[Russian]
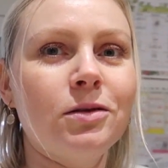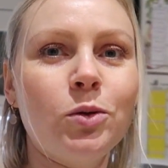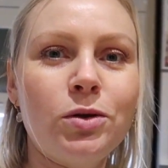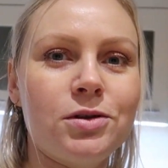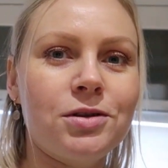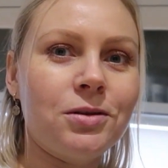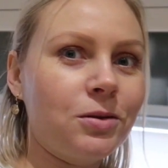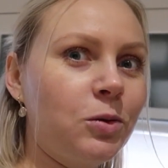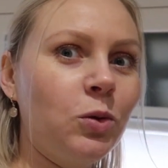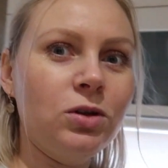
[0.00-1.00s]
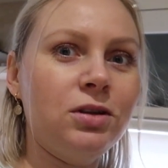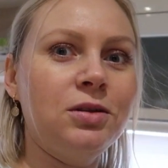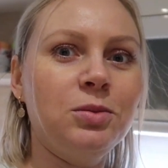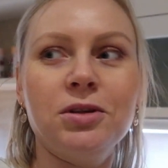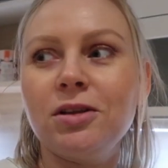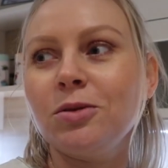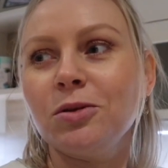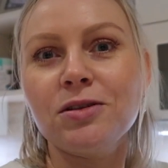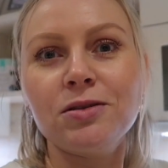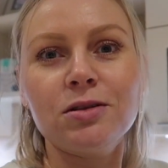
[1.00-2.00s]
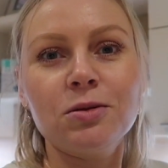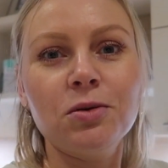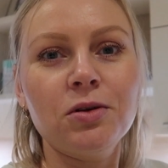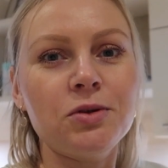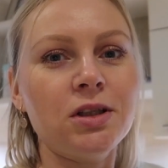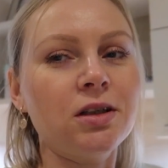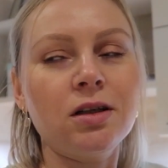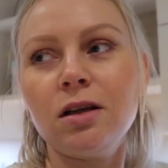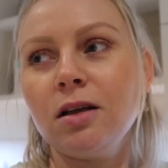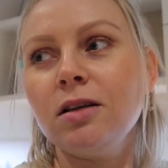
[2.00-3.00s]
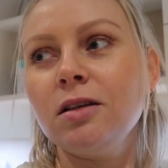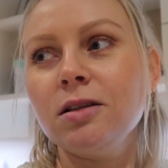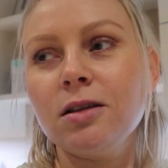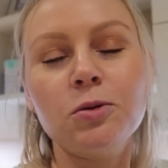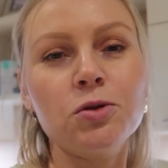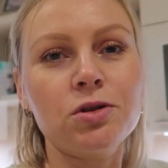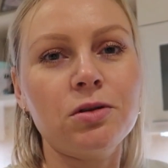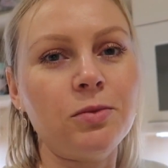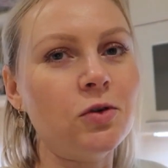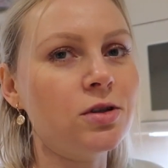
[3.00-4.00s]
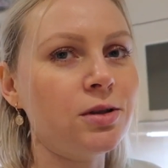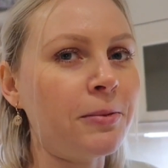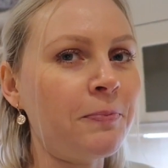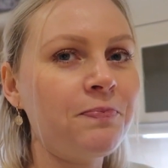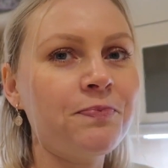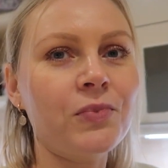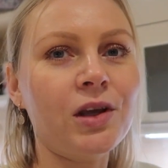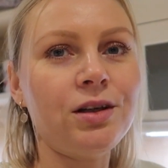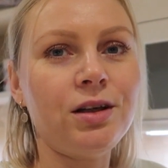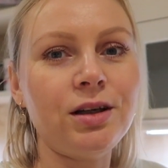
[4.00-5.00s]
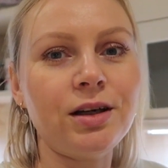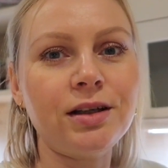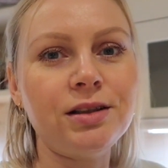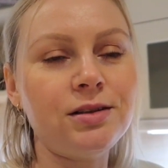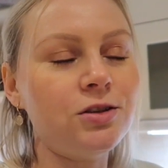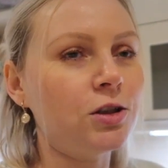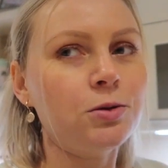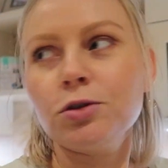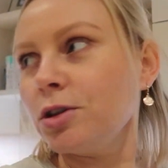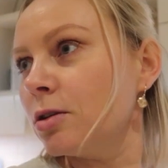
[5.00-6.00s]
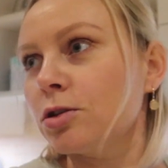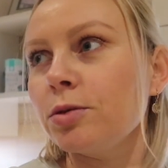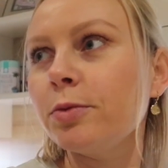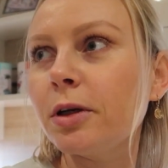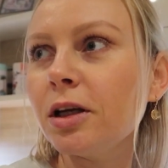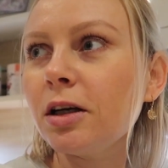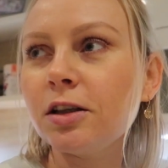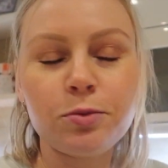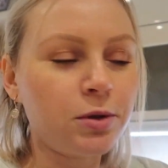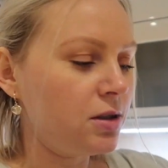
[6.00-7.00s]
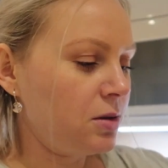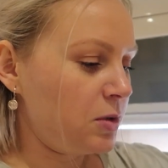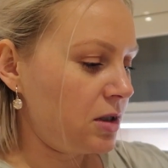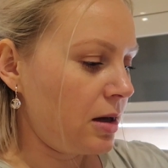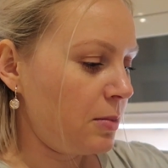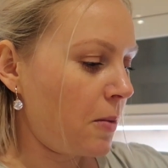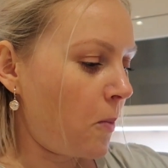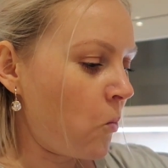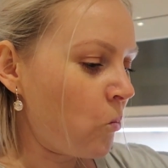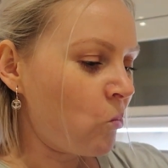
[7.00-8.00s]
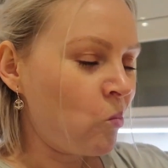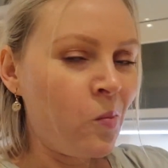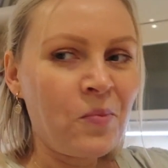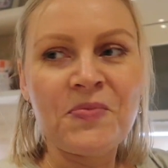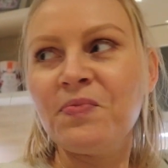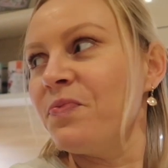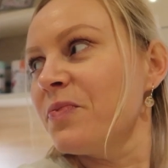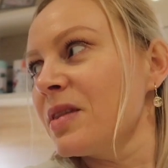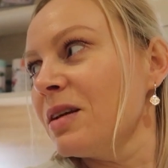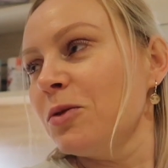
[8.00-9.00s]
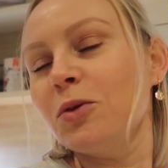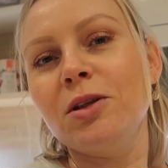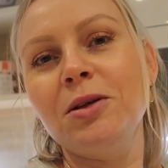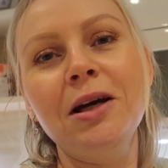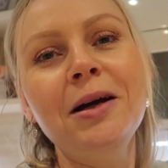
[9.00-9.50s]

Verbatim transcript: на улице так холодно было, у нас руки все околели, Лиза тоже замерзла. И они сейчас уже должны приехать, в принципе, сами. Вот.